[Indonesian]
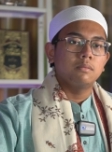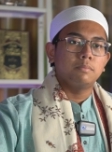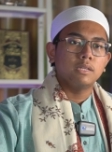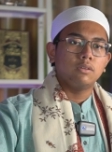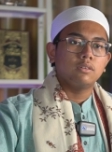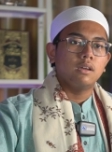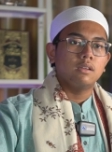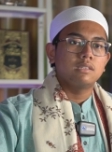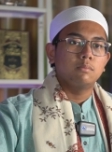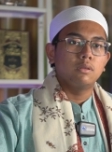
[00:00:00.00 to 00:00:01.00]
4
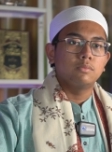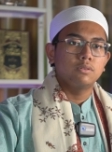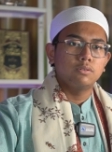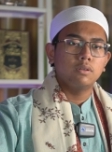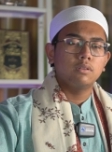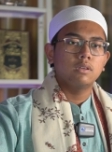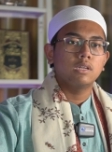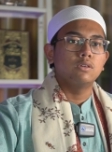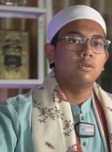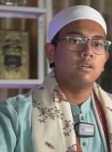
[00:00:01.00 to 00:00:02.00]
rakaat sebelum zuhur,
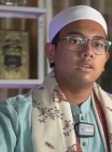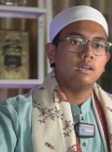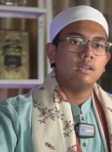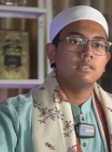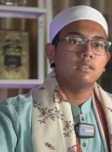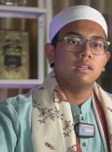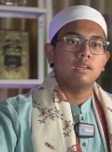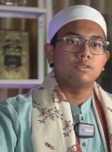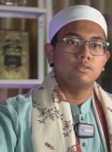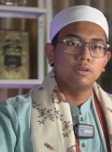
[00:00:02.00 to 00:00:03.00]
2 rakaat
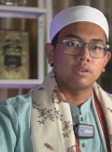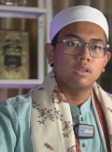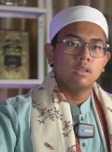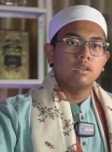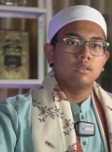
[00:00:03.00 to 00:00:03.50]
setelah zuhur,